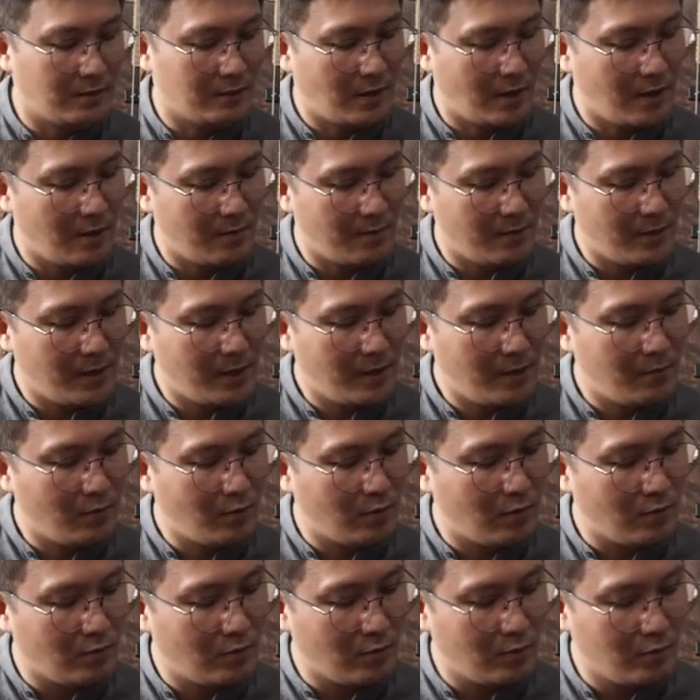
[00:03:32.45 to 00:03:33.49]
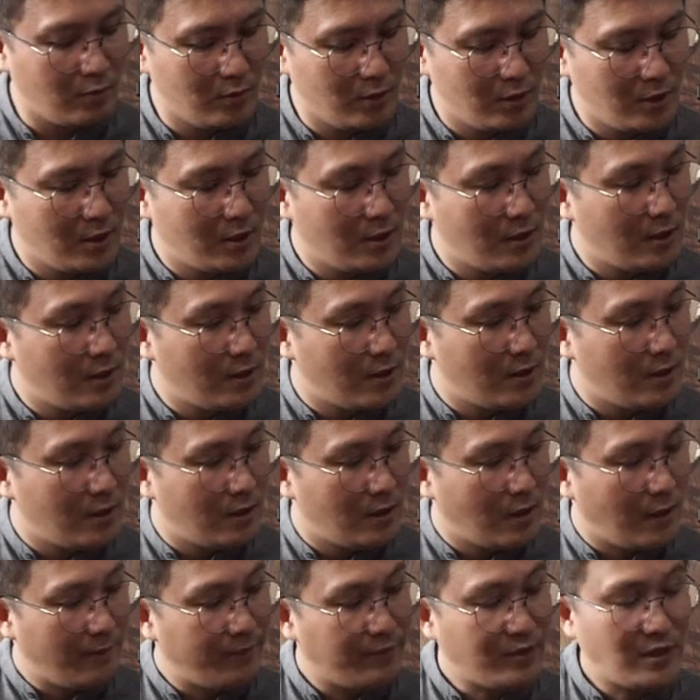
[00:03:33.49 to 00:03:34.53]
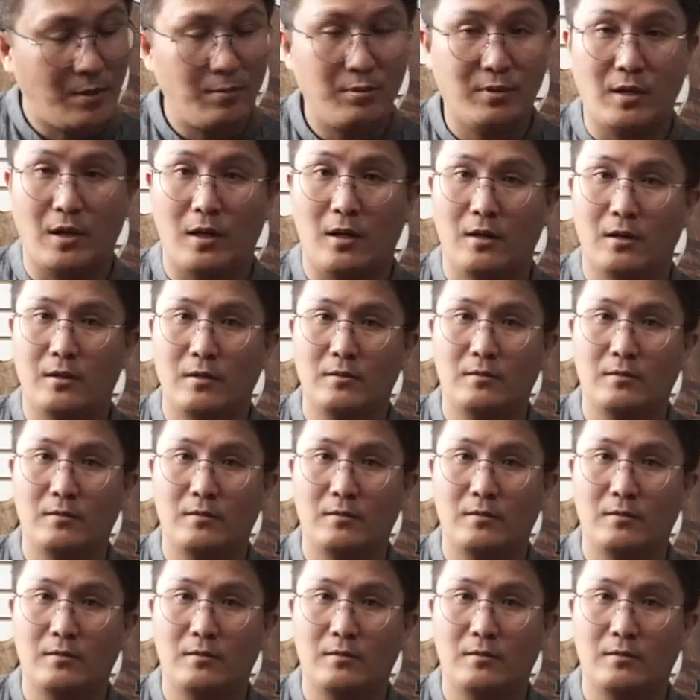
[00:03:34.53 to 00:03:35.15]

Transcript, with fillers: 그 다음에 뭐 F샵이다